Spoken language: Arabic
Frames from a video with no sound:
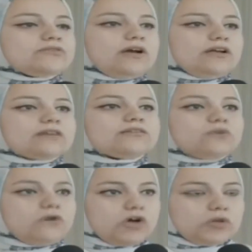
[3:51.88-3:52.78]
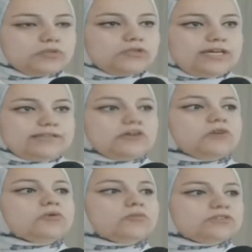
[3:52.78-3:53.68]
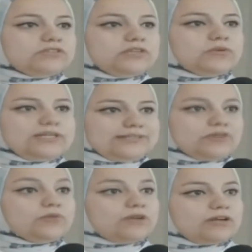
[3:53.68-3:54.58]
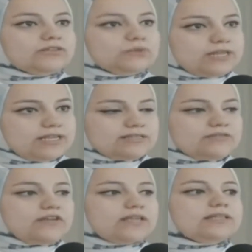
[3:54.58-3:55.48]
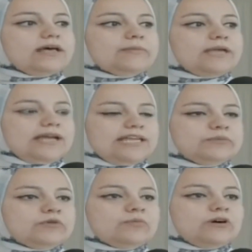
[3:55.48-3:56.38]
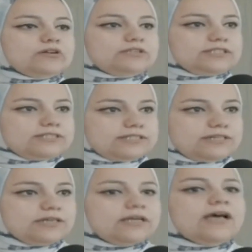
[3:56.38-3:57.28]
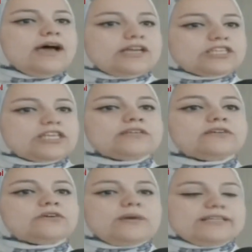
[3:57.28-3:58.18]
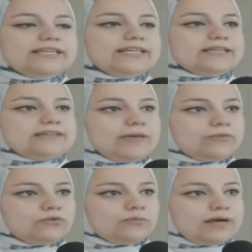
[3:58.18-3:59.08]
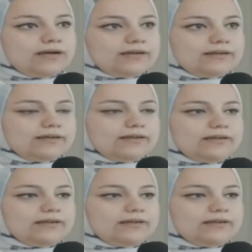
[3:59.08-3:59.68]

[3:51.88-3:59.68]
على أرض الواقع يبتدوا يحتكوا بالمواطنين ويحتكوا بالأرض والناس فده بيعلمهم مهارات كتيرة عشان يقدروا بعد كده يتعاملوا مع ال